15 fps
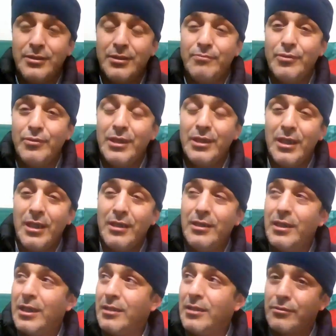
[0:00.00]
جابوا لنا
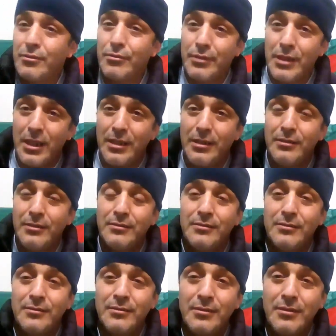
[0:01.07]
اليخاندرو راح
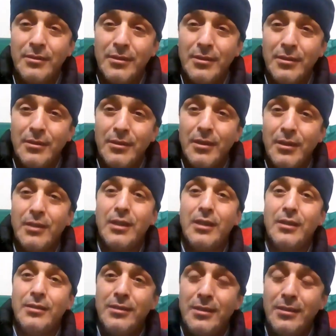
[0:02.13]

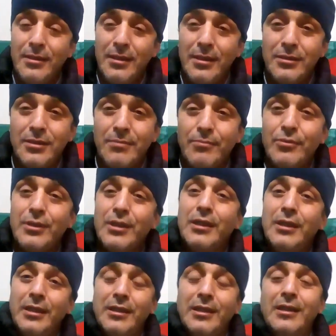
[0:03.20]
القى زيدان جابوا لنا
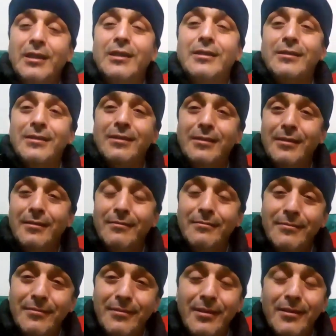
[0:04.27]
رايح كي على زيدان
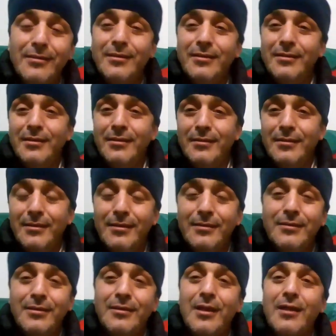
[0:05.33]
ها زيدان ها
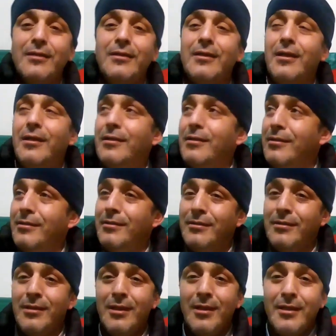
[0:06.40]
زيدان نهار اللي راح
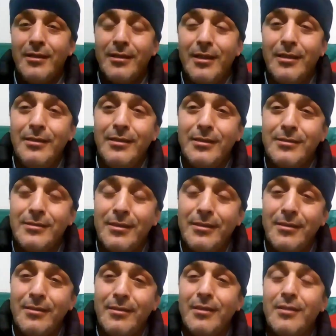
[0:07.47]
راح
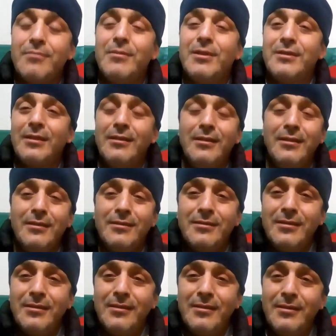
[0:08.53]
ليستر اكماصا
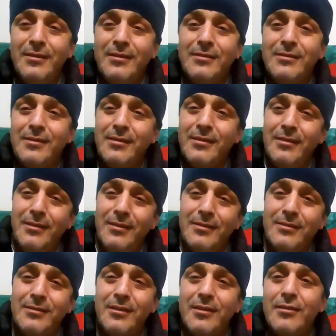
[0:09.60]
ليستر ليستر
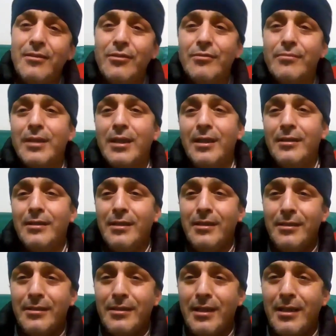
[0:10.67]
ليستر اليوم راح
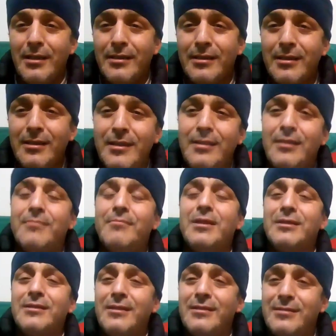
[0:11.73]
راح الريال
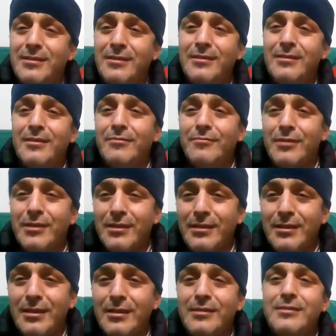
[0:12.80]
كماصا زيدان
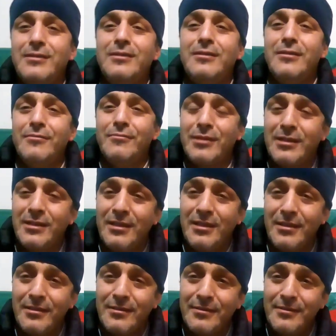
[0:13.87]
والريال زيدان
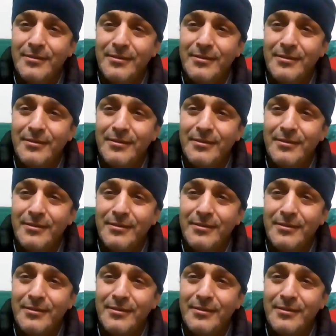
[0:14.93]
والريال